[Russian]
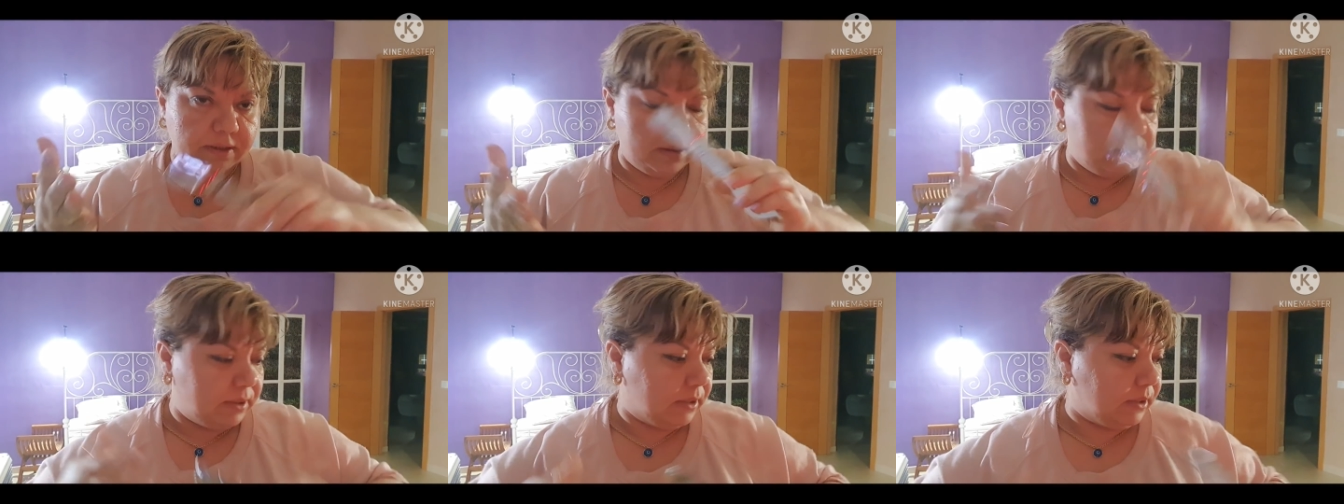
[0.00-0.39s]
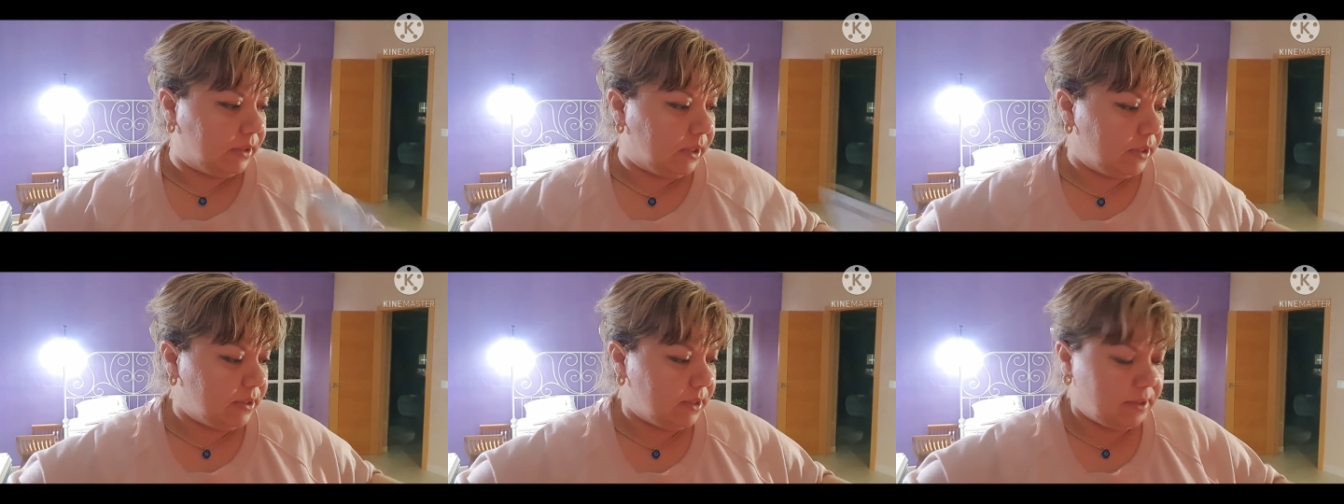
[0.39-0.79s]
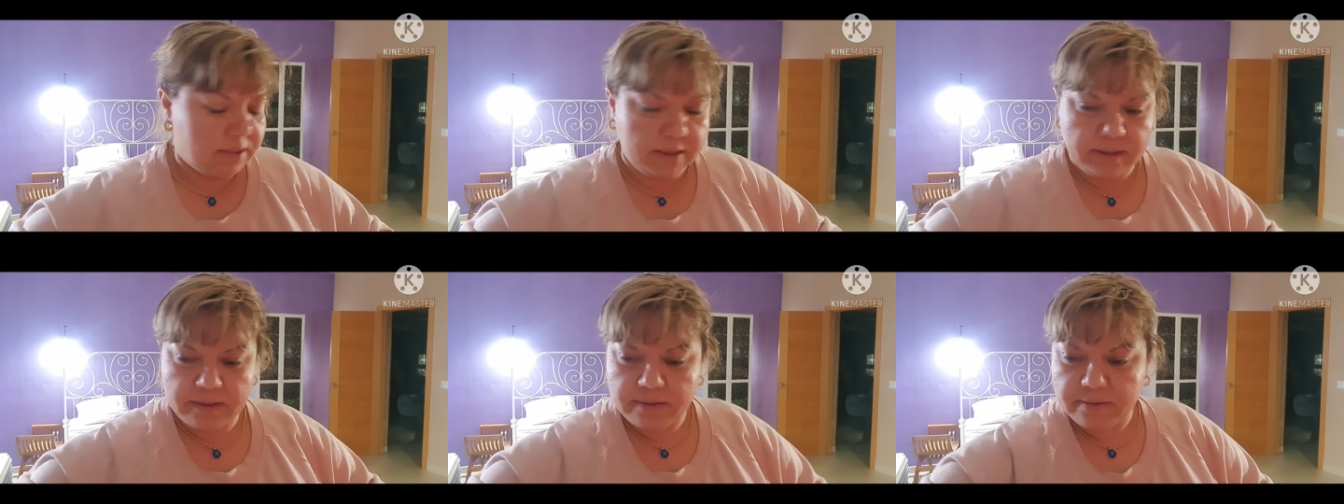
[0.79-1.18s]
этот резать.
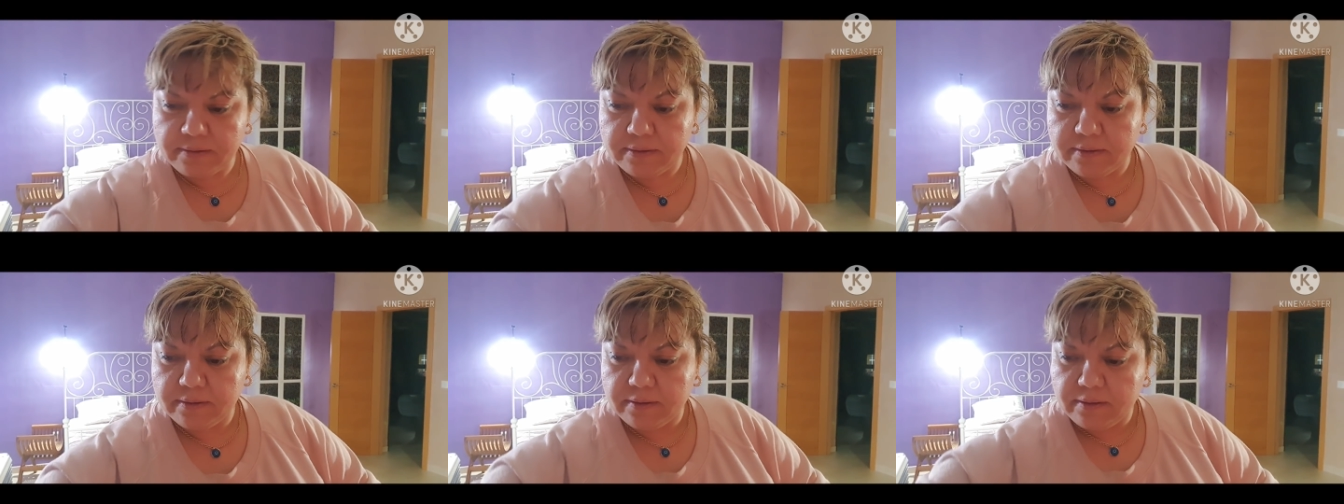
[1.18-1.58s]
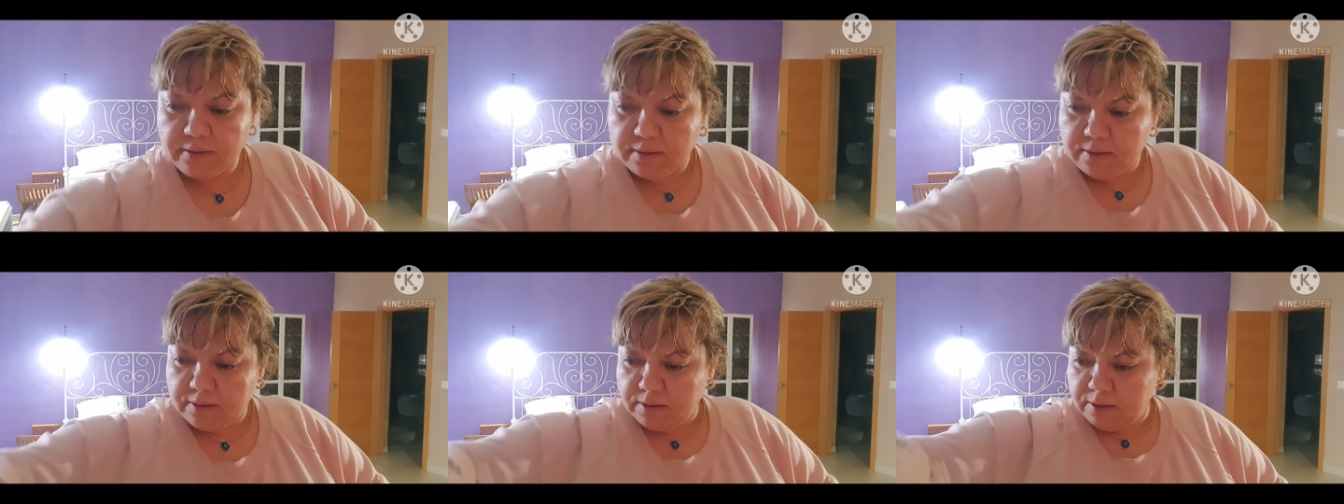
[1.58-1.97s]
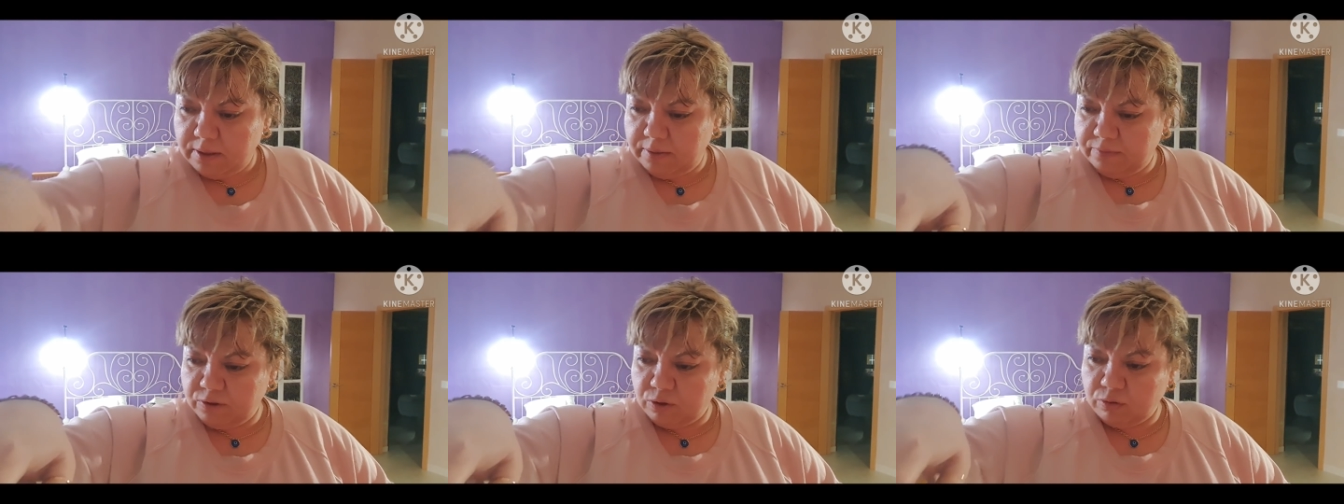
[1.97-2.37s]

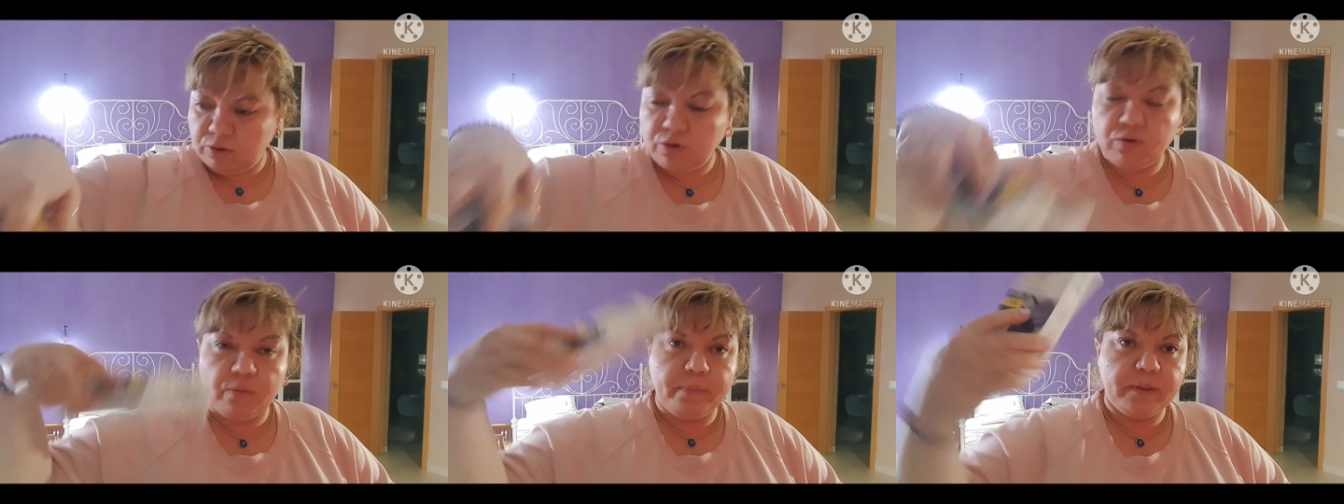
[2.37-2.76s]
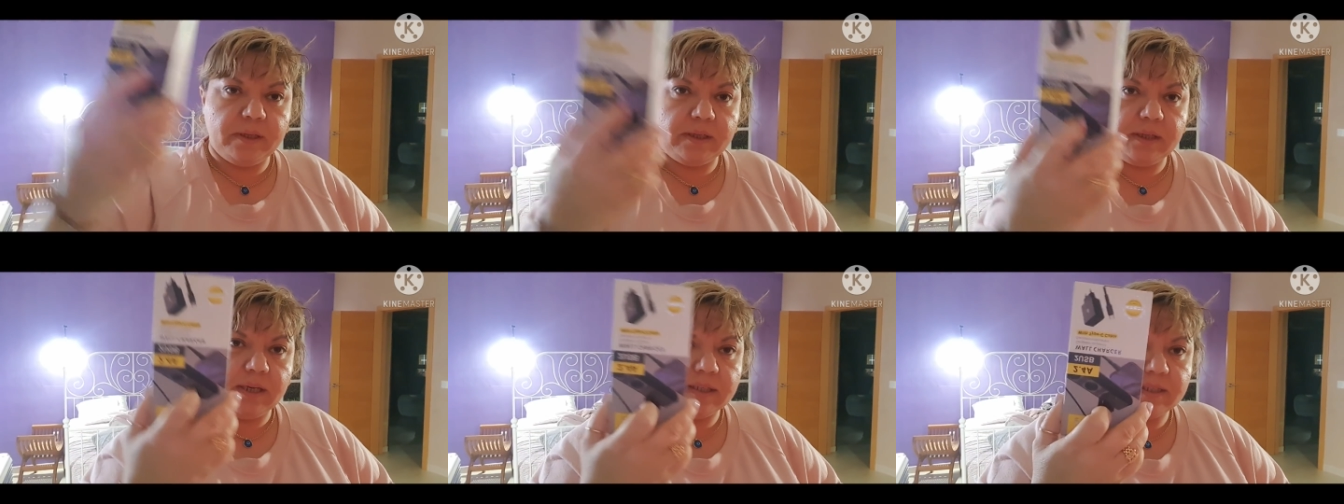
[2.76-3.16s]
И все, и купила для